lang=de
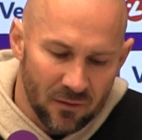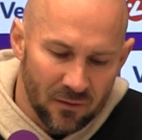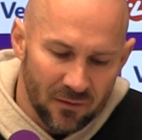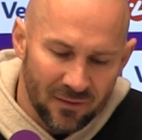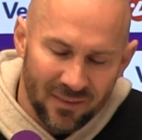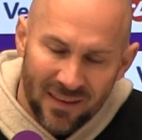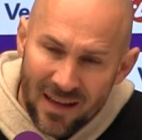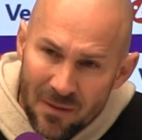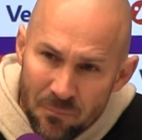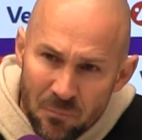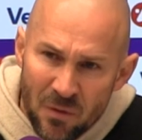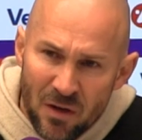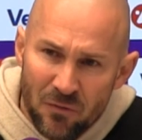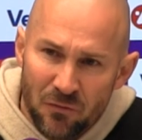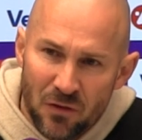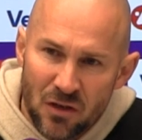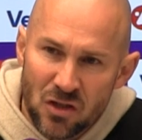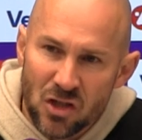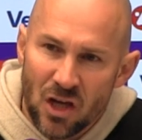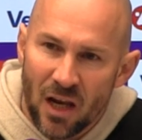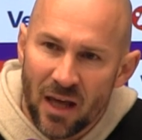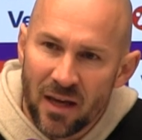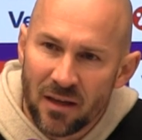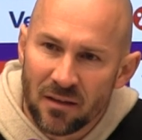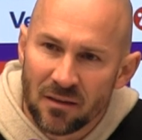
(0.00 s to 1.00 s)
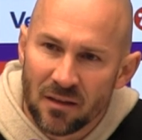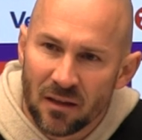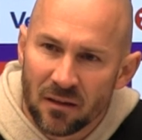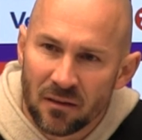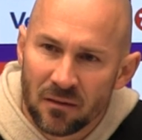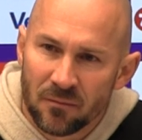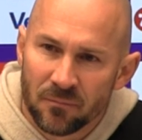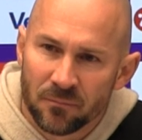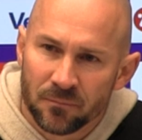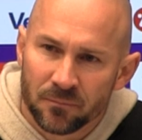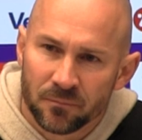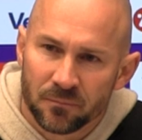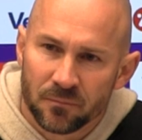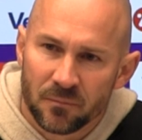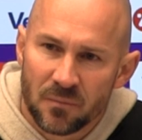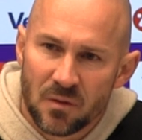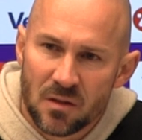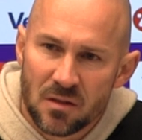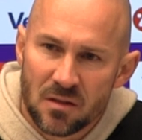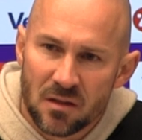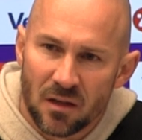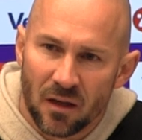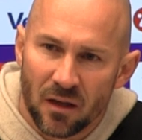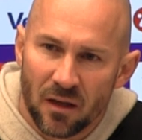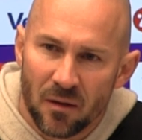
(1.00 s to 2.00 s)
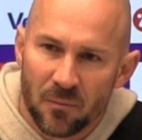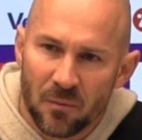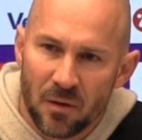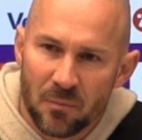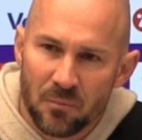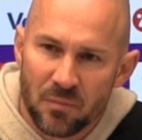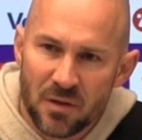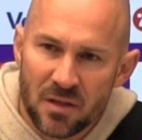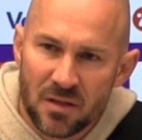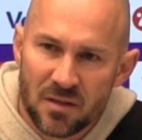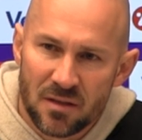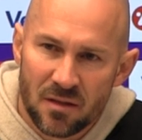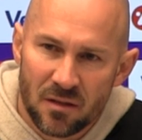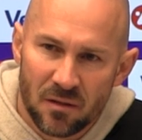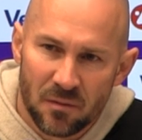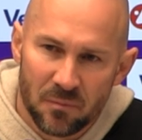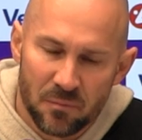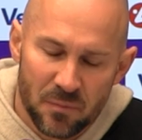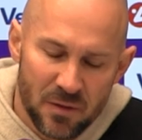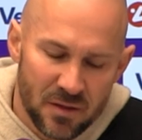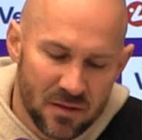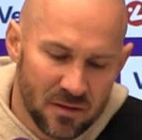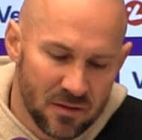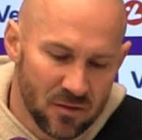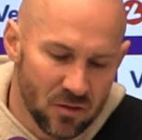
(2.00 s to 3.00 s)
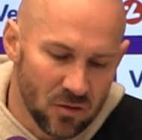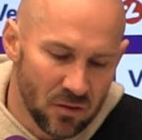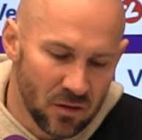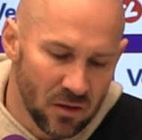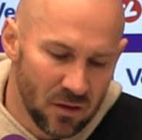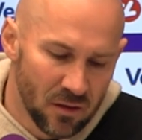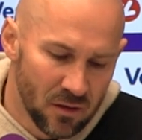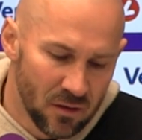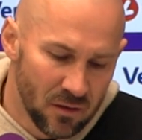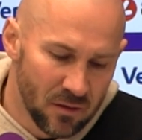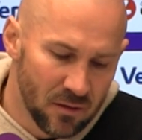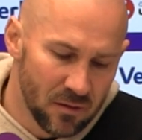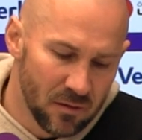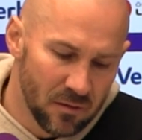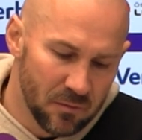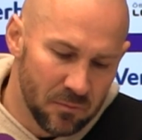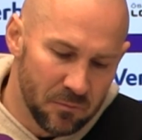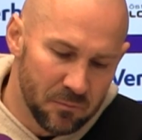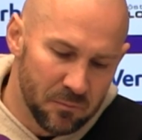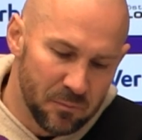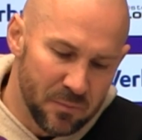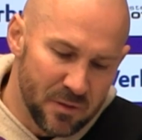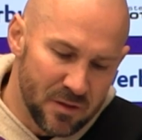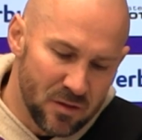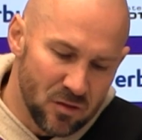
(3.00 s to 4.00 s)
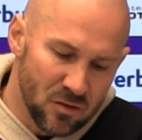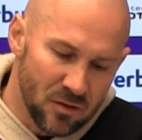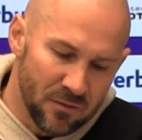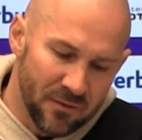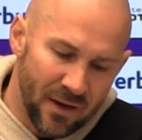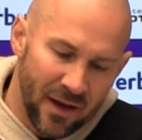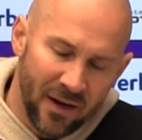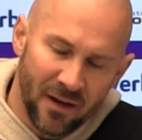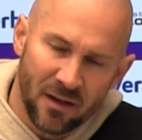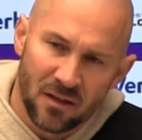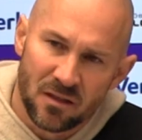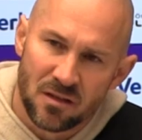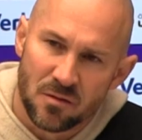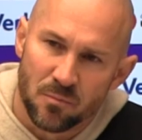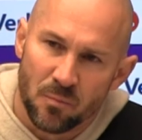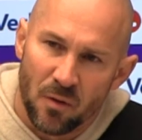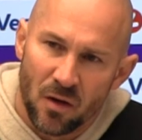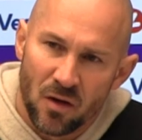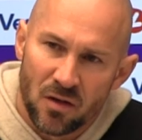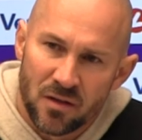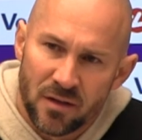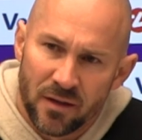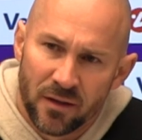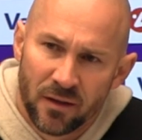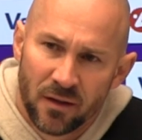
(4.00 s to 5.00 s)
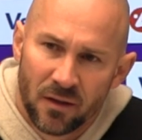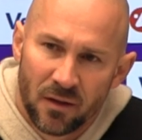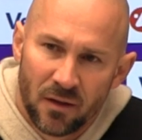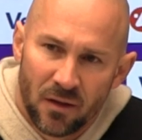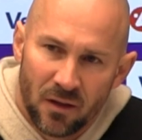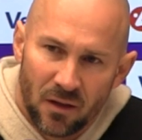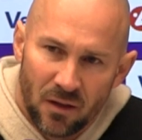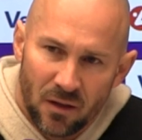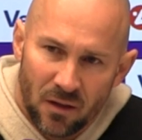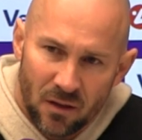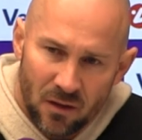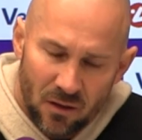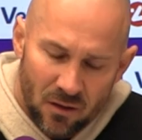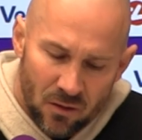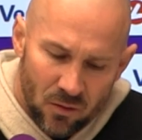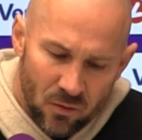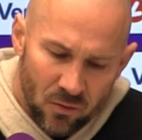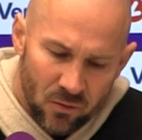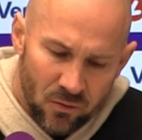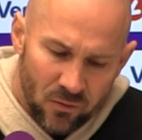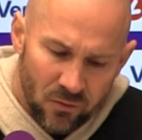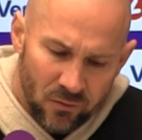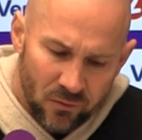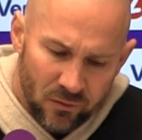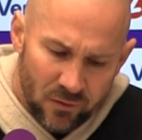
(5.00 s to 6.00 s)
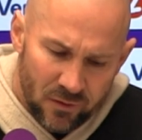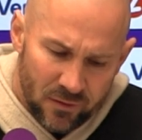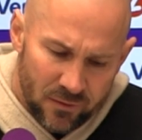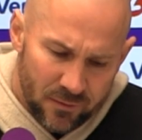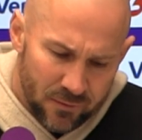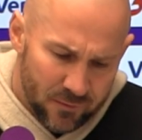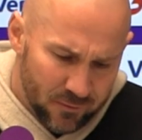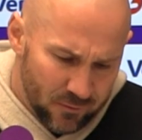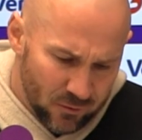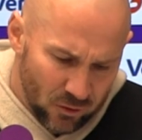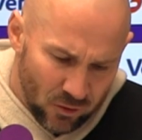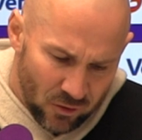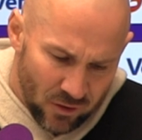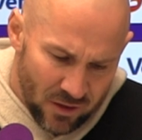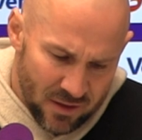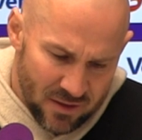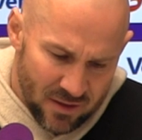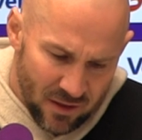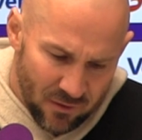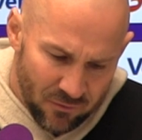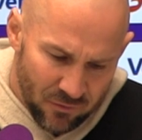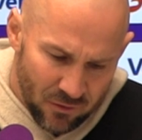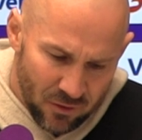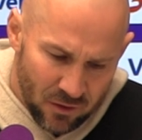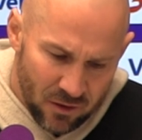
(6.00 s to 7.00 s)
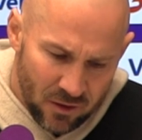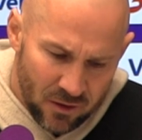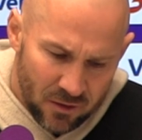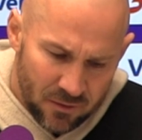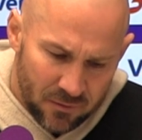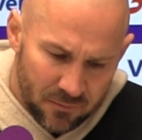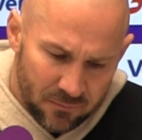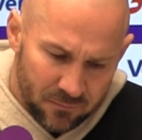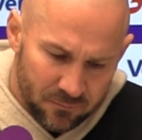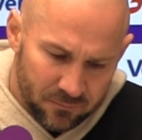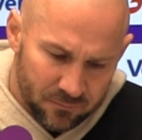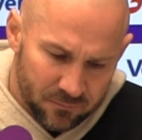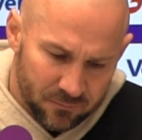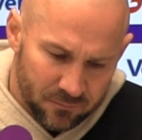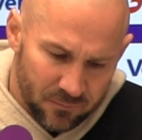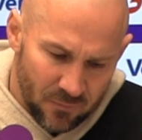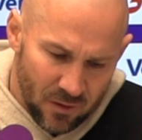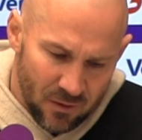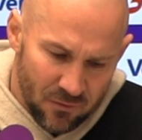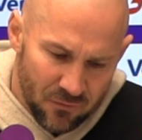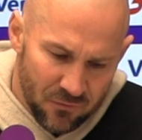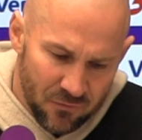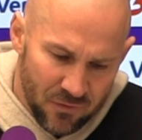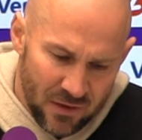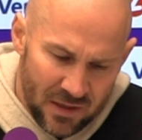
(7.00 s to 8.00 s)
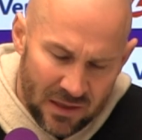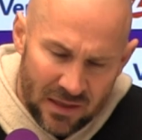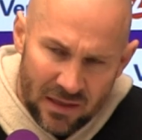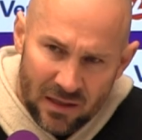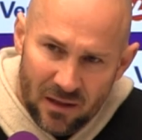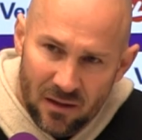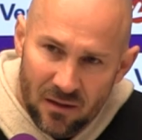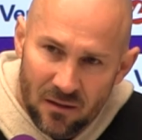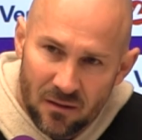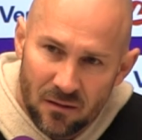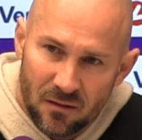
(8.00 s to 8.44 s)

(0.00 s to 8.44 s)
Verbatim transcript: nicht mehr verschlechtern, sage ich einmal, bis, bis, zur, bis zur Weihnachtspause. Und da ist einfach viel